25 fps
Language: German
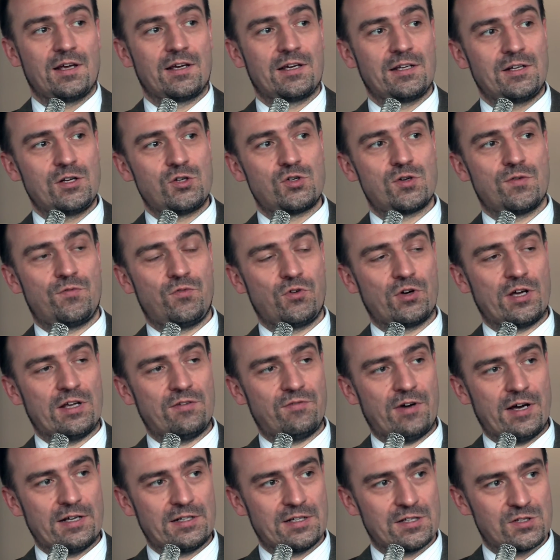Kreditschöpfung
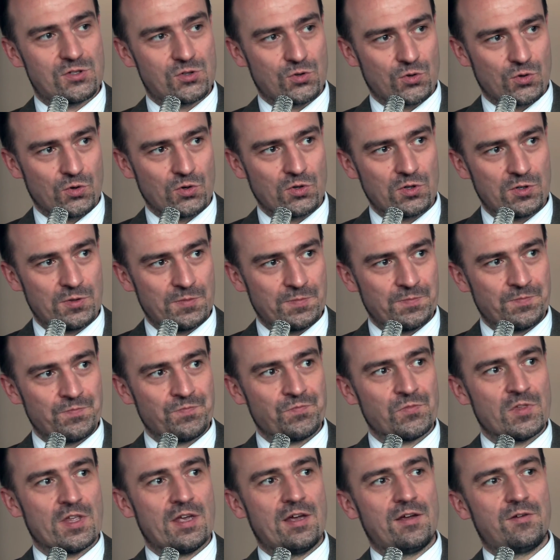geht weiter zurück.
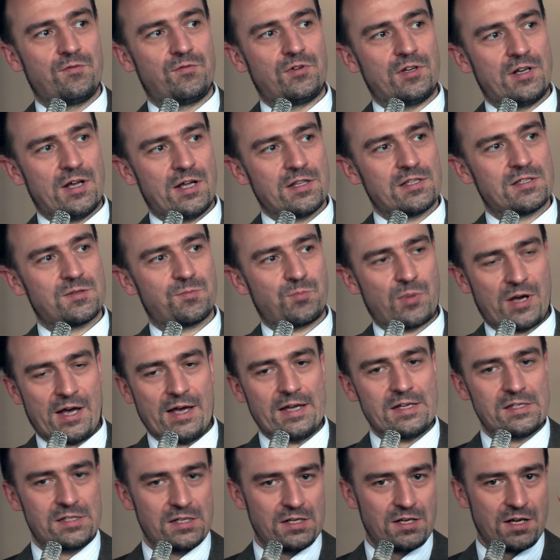
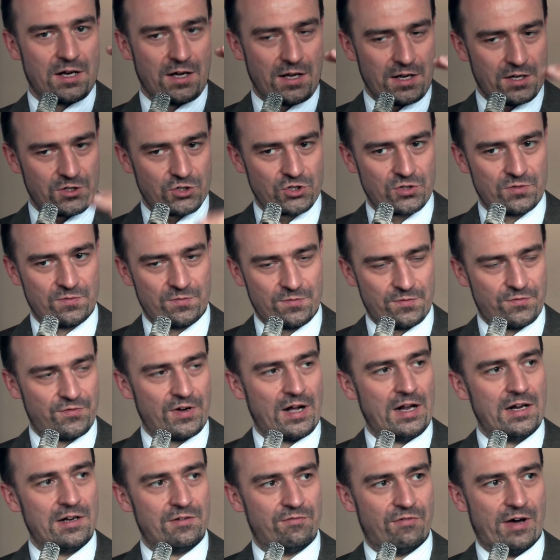Finanzpreise daher
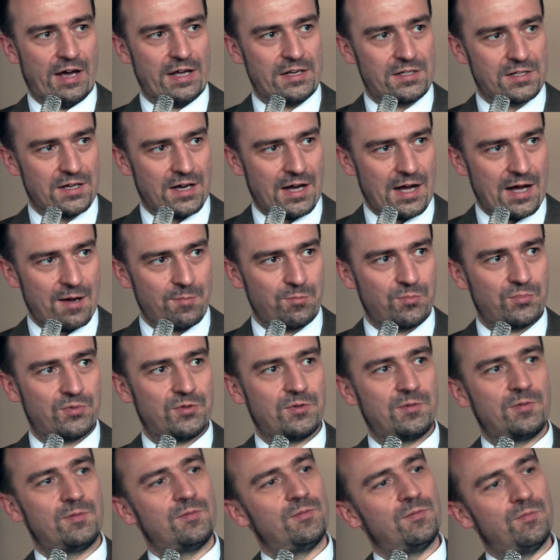fallen weiter ab
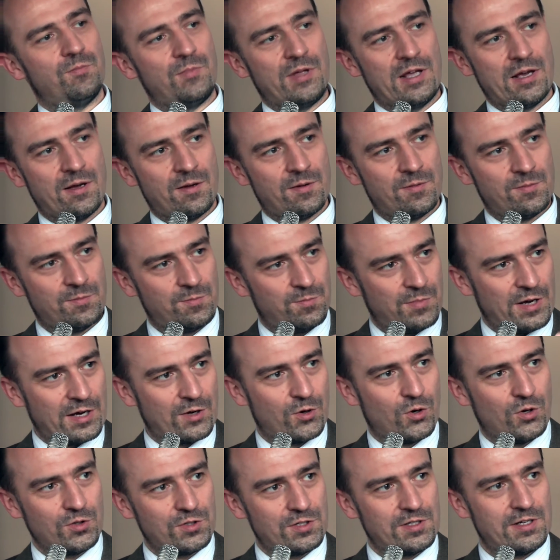mehr
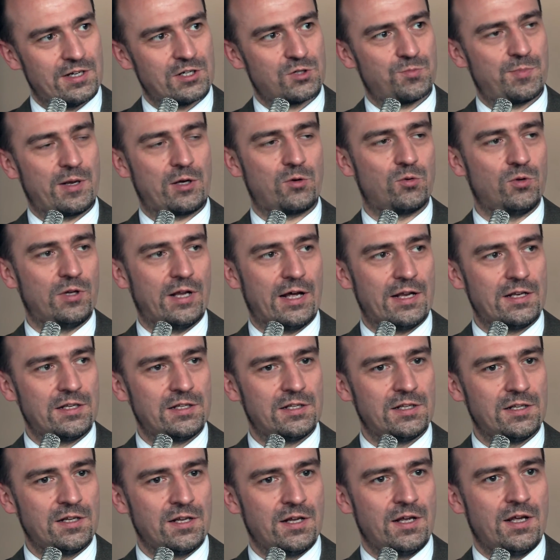Bankrotte der
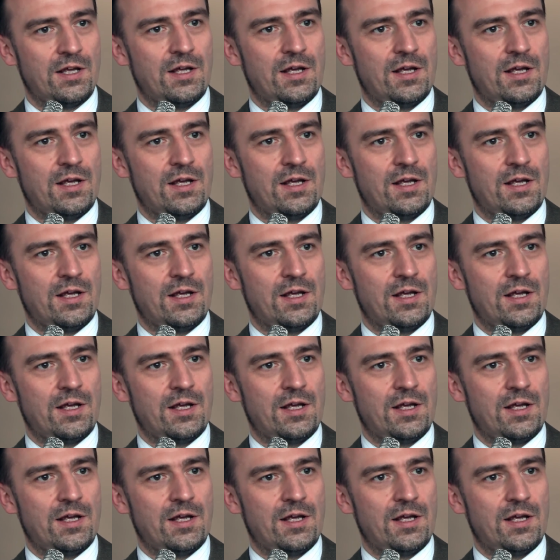Spekulanten,